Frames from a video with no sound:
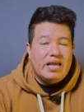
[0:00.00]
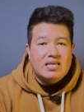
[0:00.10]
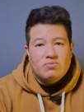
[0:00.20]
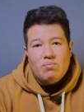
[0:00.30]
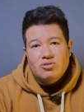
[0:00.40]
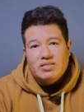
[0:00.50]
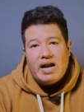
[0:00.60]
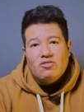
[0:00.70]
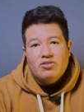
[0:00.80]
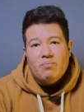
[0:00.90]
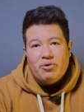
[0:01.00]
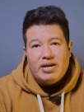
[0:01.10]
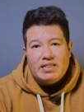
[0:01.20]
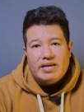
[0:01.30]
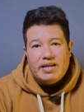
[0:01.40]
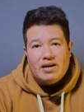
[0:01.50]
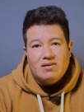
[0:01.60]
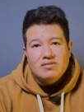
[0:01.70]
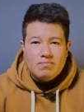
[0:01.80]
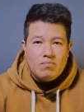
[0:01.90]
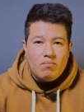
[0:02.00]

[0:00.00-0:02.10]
y les voy a mostrar dónde pueden adquirirlas.